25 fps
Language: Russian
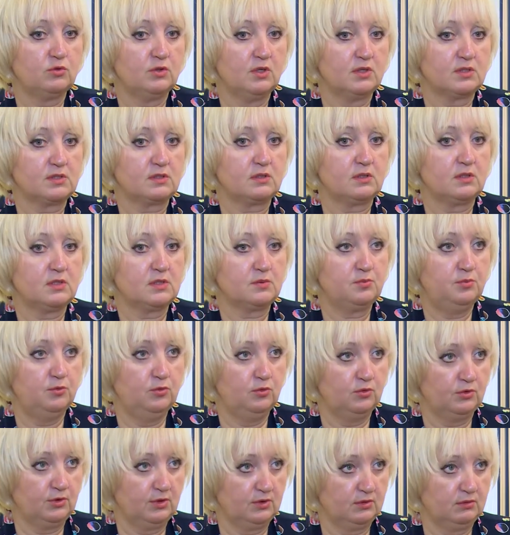у нас
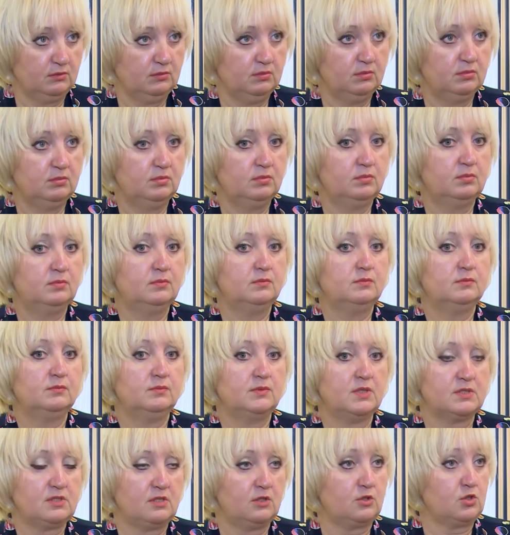исполнен
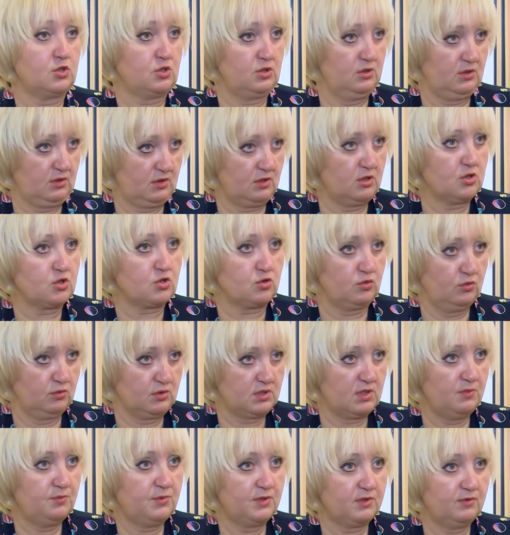достаточно хорошо
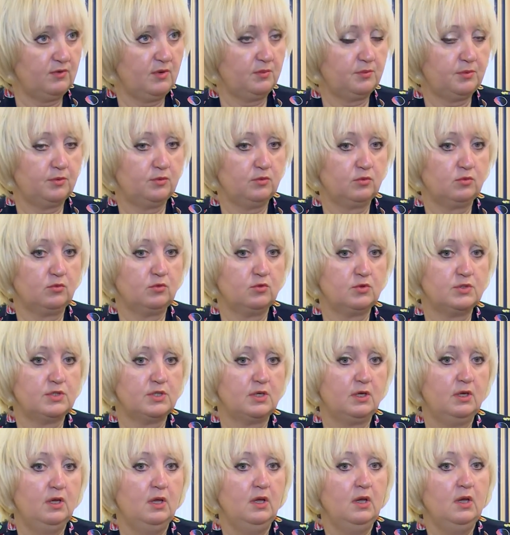за первое полугодие.